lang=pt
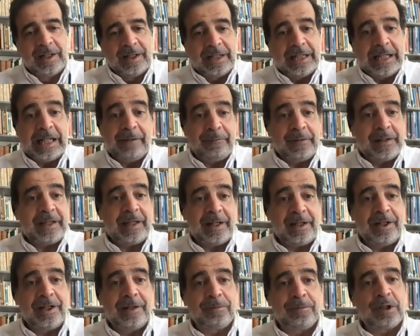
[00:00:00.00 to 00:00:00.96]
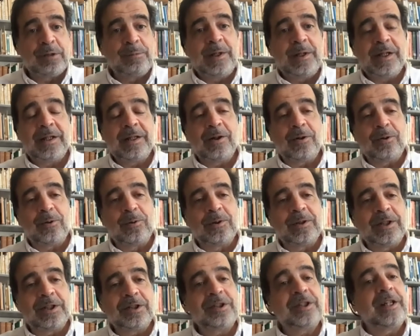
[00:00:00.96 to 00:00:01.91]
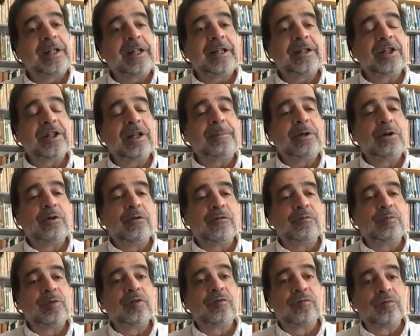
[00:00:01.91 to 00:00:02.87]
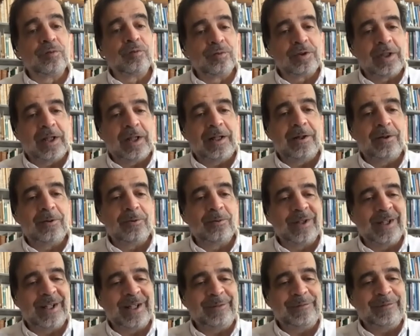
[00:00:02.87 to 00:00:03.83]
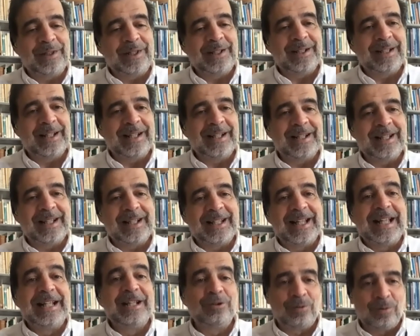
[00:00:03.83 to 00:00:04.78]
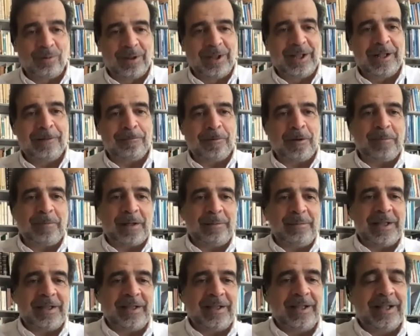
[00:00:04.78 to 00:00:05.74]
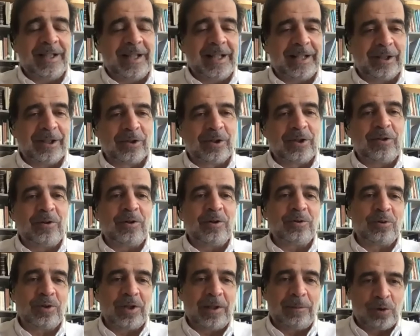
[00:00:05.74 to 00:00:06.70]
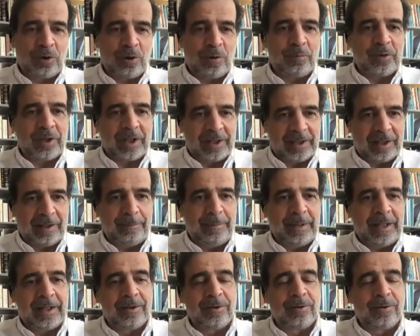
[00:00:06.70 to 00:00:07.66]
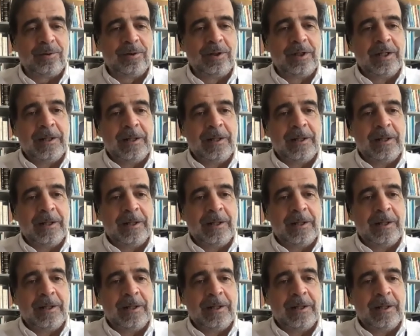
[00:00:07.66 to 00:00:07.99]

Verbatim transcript: e é fantástico perceber que ao longo destes 100 anos também houve uma evolução, na, enfim, na, na, na insulina propriamente dita, naquilo que nós usamos como tratamento,